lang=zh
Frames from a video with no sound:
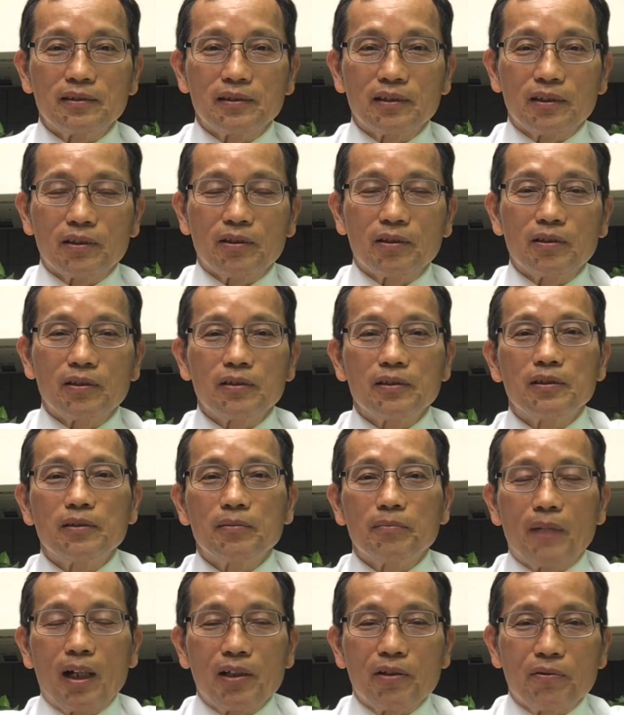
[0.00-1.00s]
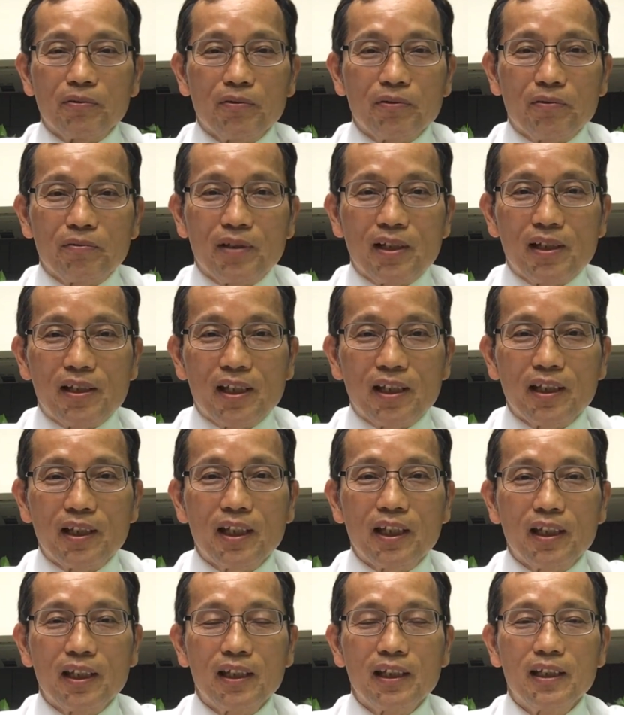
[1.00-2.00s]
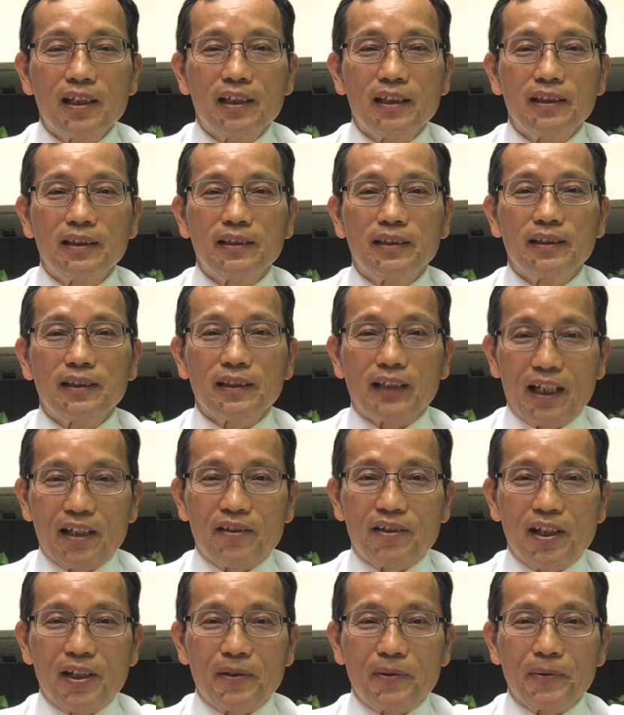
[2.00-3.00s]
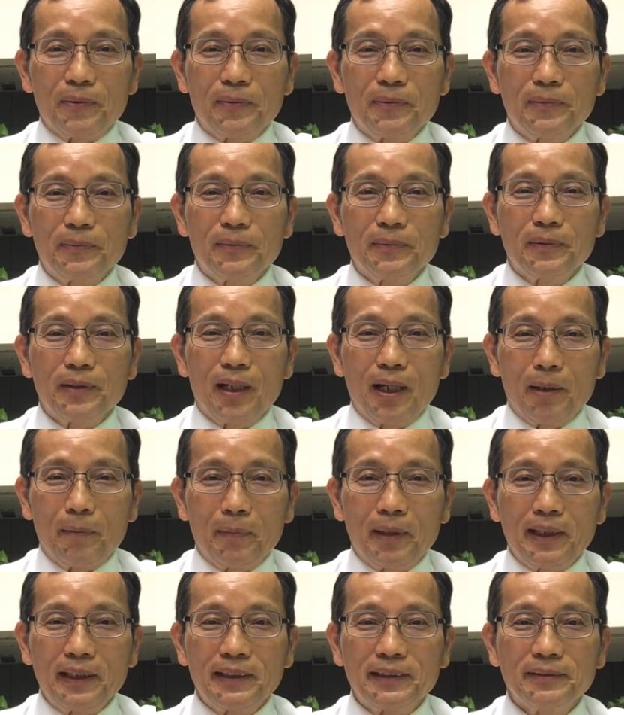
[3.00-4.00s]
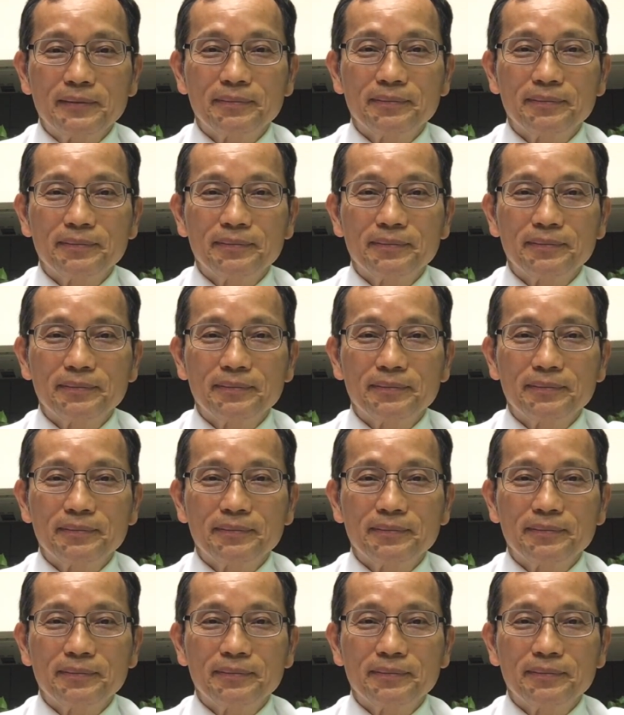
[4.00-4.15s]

能够满足主的心意，感谢主，阿门。